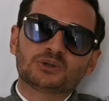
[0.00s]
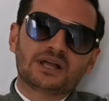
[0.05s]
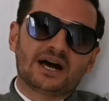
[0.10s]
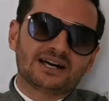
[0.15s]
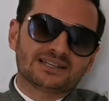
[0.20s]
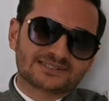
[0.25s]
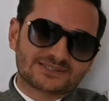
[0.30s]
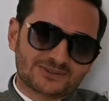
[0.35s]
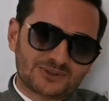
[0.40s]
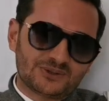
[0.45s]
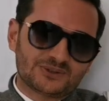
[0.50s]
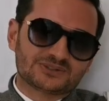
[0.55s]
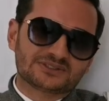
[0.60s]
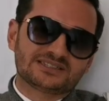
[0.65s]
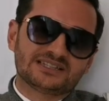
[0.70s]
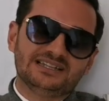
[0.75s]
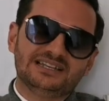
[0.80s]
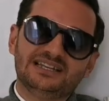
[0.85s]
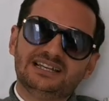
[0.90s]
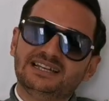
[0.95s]
он
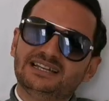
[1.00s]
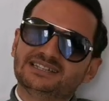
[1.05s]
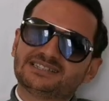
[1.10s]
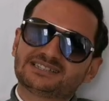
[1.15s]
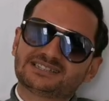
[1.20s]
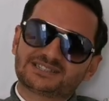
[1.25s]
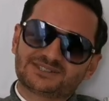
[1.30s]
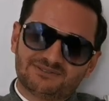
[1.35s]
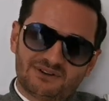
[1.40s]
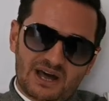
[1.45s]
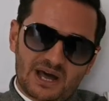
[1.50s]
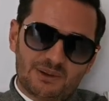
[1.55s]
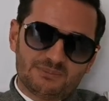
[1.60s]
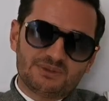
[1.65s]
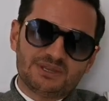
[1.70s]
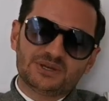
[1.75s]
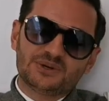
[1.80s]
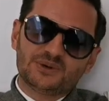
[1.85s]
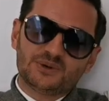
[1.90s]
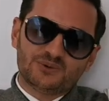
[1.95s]
остается с
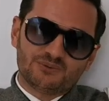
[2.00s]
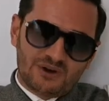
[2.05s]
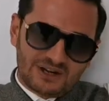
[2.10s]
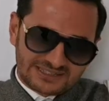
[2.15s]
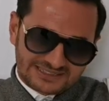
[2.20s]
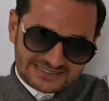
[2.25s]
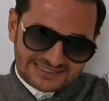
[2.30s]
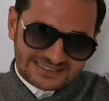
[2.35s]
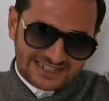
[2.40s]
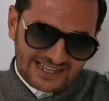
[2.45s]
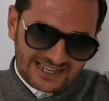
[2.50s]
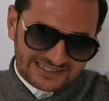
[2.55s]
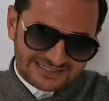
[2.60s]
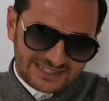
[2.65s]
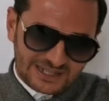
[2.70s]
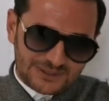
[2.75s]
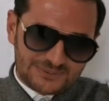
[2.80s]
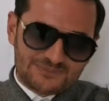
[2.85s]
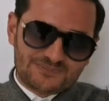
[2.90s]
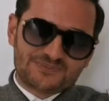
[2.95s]
вами, у вас
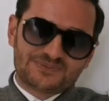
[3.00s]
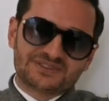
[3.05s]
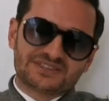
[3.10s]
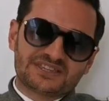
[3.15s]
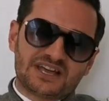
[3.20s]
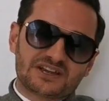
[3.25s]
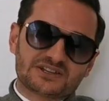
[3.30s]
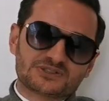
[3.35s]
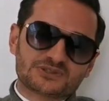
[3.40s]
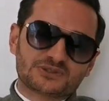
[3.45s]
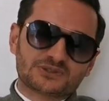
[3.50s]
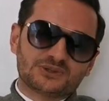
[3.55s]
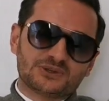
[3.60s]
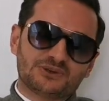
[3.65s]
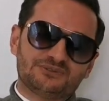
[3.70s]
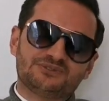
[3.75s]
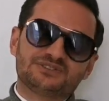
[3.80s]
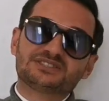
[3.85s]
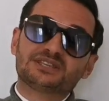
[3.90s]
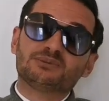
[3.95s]
рядом. Так
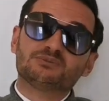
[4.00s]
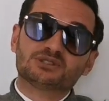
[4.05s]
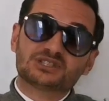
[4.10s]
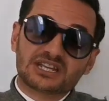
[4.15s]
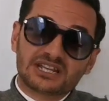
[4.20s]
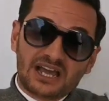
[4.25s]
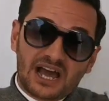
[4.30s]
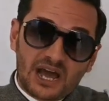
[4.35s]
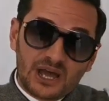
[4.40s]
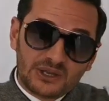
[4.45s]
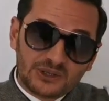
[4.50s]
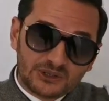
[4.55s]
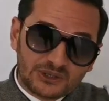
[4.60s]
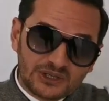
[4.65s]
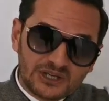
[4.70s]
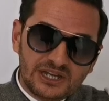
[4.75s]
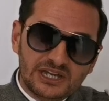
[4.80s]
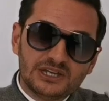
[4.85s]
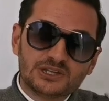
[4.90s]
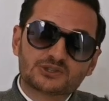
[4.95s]
что всем
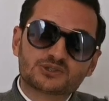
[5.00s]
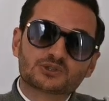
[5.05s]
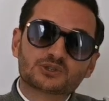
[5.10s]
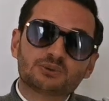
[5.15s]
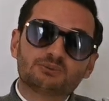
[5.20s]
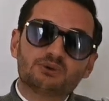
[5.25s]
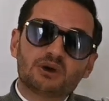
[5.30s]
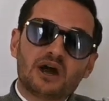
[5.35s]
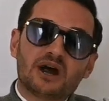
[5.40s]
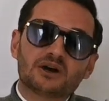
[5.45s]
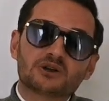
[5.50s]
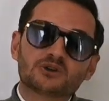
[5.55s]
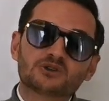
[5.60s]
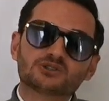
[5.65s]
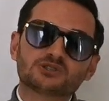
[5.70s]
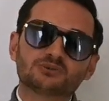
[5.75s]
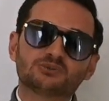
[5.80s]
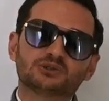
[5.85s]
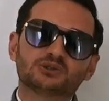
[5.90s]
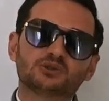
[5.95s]
желаю, чтобы
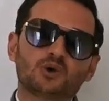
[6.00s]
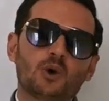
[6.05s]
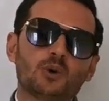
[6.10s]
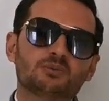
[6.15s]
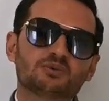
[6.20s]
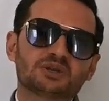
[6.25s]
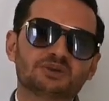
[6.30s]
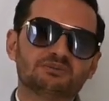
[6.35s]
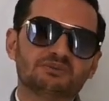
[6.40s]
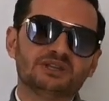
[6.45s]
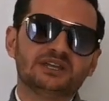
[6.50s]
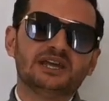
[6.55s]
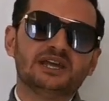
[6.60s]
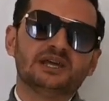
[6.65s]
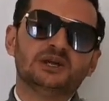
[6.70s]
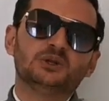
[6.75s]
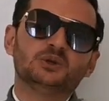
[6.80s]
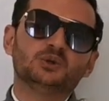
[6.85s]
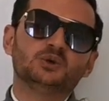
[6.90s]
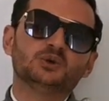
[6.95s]
хорошими, добрыми
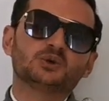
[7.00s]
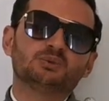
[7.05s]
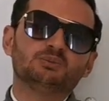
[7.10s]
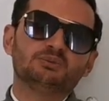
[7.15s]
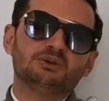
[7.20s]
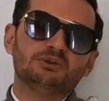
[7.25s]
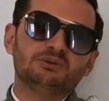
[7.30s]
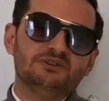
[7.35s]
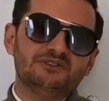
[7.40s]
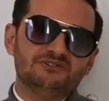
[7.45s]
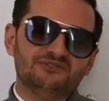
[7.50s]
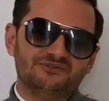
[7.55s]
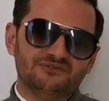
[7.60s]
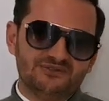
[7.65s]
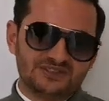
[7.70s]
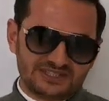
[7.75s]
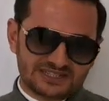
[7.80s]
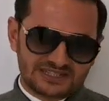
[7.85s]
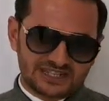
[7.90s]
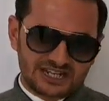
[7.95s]
людьми
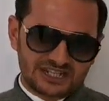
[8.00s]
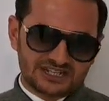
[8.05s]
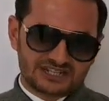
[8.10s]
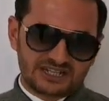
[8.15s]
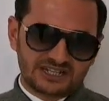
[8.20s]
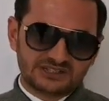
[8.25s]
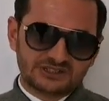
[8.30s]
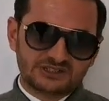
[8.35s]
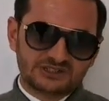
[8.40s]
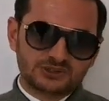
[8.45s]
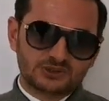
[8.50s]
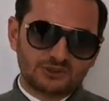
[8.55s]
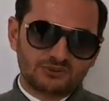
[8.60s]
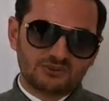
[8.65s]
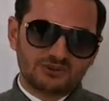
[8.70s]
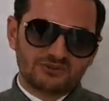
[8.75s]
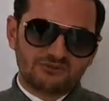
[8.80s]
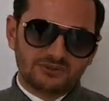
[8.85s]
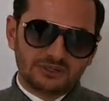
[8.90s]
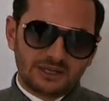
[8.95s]
встречать,
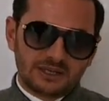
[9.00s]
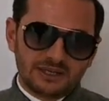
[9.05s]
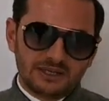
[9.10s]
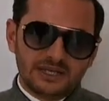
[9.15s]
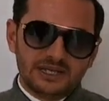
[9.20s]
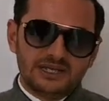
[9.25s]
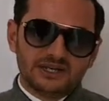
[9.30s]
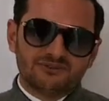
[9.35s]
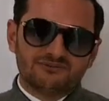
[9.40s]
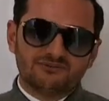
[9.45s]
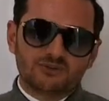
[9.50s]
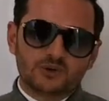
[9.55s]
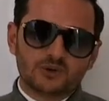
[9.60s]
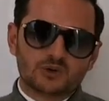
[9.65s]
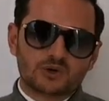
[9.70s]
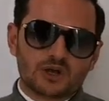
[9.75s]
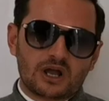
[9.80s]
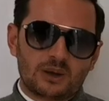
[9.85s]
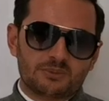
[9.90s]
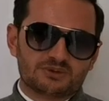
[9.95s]
чтобы было
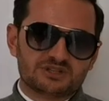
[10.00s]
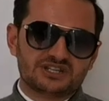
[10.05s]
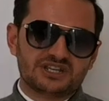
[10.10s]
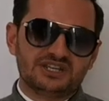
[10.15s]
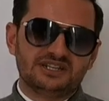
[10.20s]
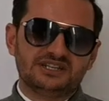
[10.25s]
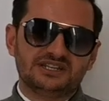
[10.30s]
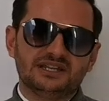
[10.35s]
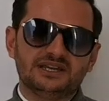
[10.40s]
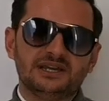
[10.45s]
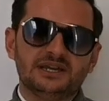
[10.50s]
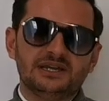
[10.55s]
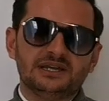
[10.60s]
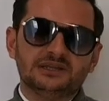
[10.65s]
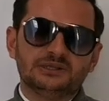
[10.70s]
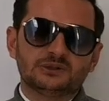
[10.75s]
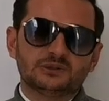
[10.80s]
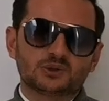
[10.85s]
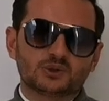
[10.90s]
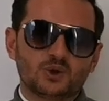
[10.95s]
вокруг общения
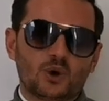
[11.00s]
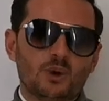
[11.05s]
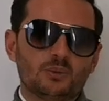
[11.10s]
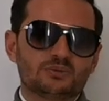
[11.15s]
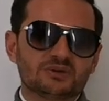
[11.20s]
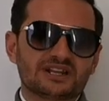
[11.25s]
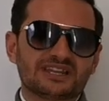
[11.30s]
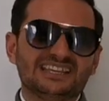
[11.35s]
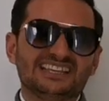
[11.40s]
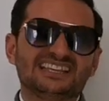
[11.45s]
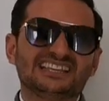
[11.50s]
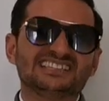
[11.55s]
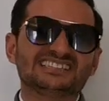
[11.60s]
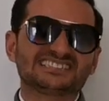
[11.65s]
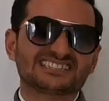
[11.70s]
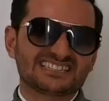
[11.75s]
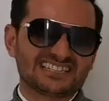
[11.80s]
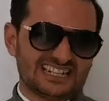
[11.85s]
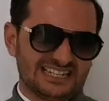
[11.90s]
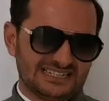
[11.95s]
добрые,
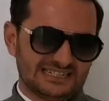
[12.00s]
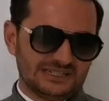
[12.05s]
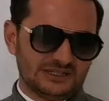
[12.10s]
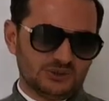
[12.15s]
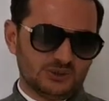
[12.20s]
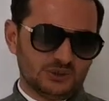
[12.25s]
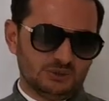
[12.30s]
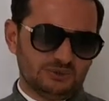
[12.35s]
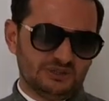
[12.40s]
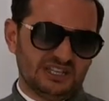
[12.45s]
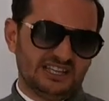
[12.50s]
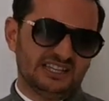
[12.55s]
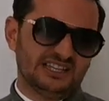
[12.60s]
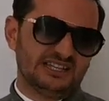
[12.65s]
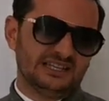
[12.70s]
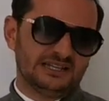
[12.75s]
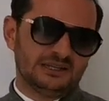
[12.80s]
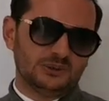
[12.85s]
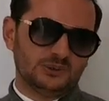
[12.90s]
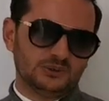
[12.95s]
искренние люди.
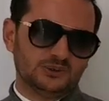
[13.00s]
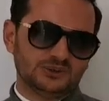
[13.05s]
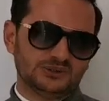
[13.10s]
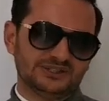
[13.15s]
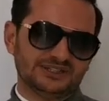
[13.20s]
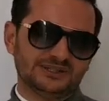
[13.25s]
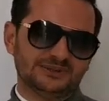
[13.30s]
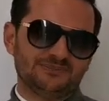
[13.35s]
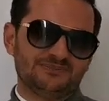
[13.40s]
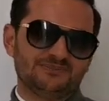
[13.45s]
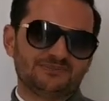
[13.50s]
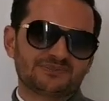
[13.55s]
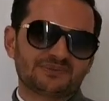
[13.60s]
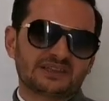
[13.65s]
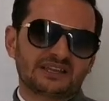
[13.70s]
люди.